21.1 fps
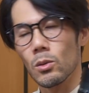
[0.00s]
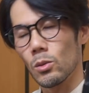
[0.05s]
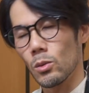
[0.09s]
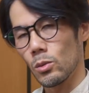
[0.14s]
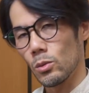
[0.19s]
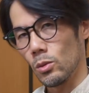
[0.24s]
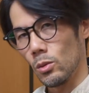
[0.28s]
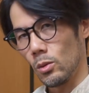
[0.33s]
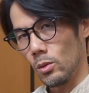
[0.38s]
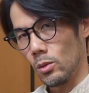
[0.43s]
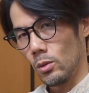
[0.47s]

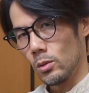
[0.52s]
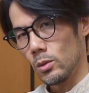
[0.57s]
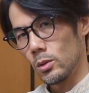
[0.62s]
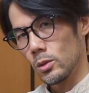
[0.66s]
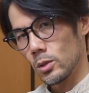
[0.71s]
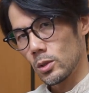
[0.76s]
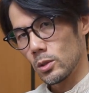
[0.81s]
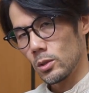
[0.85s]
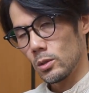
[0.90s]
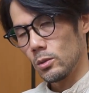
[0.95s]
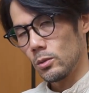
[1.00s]
この、
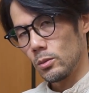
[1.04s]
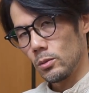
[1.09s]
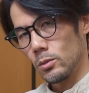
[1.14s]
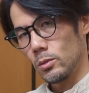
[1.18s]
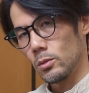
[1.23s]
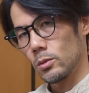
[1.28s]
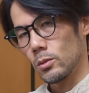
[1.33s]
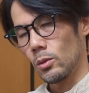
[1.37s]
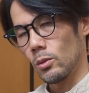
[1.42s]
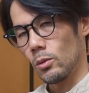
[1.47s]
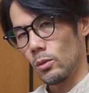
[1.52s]
ス
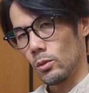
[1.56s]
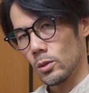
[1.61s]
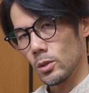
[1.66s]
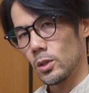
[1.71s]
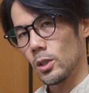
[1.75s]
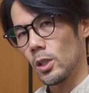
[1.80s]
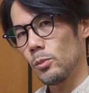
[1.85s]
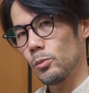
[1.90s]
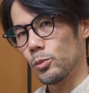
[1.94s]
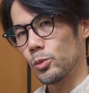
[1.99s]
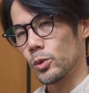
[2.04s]

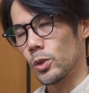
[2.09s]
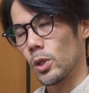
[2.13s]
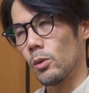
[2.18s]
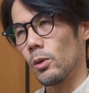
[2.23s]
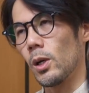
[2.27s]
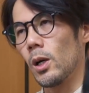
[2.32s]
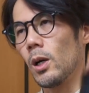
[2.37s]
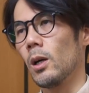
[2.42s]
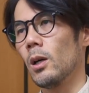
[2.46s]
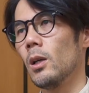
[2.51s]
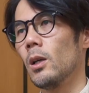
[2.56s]
ナップで
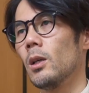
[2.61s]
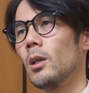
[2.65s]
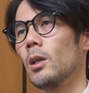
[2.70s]
は、